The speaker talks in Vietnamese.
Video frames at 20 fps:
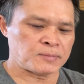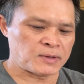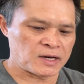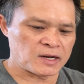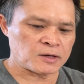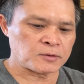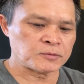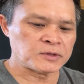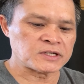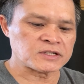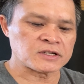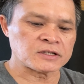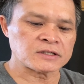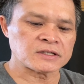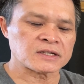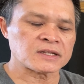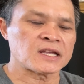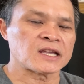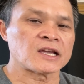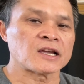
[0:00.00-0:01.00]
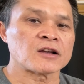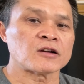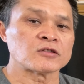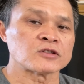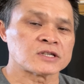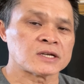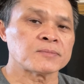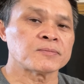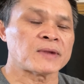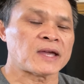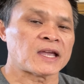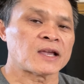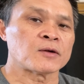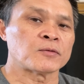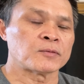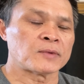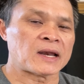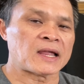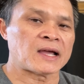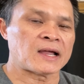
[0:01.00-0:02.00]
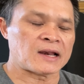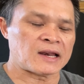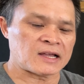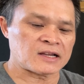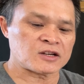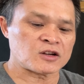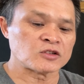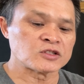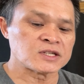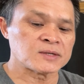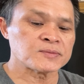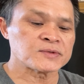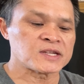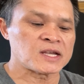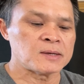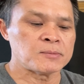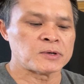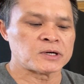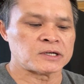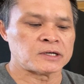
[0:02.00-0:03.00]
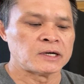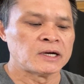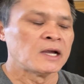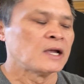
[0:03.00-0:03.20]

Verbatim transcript: Peter cũng research thì cái con chip này cũng là là con chip Saber